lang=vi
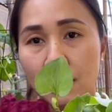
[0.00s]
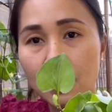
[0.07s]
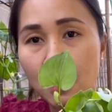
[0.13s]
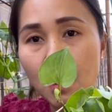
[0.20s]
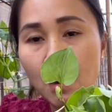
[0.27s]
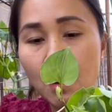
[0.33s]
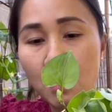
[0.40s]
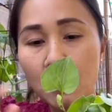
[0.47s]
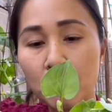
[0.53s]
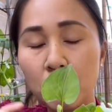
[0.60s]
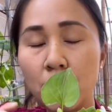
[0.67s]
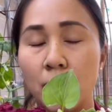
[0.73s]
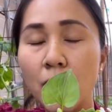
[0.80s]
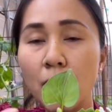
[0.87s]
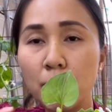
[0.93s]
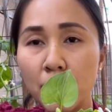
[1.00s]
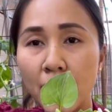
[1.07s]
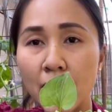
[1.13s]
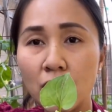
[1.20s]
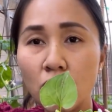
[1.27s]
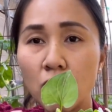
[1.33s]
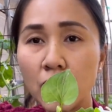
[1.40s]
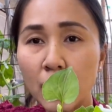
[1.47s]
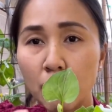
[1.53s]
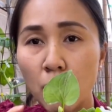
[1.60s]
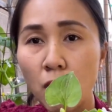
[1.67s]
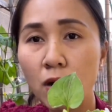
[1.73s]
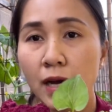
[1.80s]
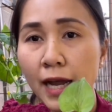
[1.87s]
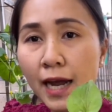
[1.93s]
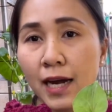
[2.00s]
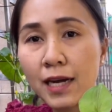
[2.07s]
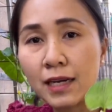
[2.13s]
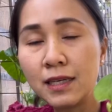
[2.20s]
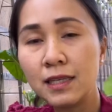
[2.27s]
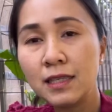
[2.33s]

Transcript: À, hôm nay có cái món ăn